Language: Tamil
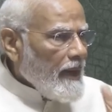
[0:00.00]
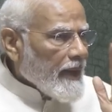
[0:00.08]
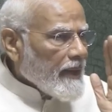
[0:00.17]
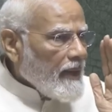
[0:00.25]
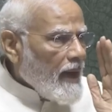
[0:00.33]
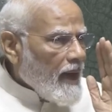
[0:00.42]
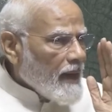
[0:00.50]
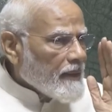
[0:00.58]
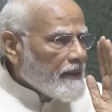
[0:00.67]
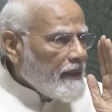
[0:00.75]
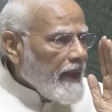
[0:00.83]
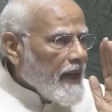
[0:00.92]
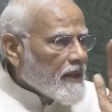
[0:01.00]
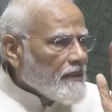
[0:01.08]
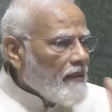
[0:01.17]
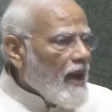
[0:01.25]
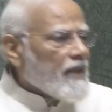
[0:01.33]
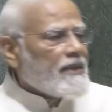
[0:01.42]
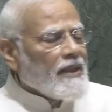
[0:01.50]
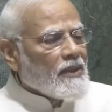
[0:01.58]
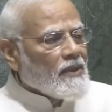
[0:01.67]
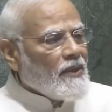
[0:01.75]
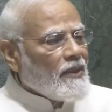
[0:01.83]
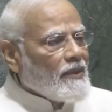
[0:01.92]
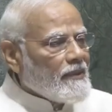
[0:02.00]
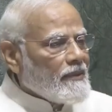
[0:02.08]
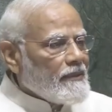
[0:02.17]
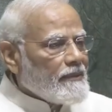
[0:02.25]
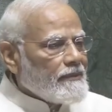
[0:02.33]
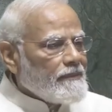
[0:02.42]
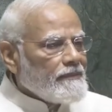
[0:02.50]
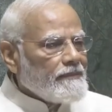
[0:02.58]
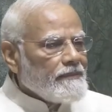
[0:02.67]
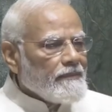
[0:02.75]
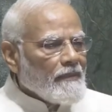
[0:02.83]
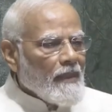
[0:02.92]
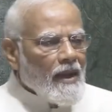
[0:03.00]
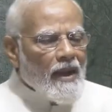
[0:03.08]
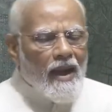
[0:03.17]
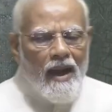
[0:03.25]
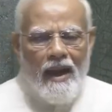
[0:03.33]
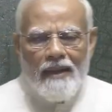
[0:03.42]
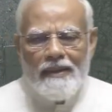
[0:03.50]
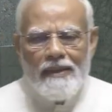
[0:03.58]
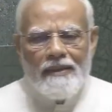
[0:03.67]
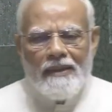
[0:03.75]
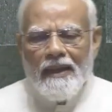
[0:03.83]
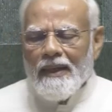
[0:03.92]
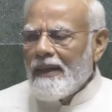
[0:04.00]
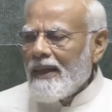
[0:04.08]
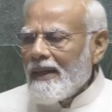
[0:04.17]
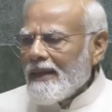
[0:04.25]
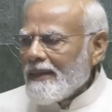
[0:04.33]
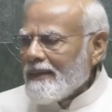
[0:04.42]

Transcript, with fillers: ஆனால் நாட்டு மக்கள் ஒவ்வொருவரும் இதன் பொருட்டு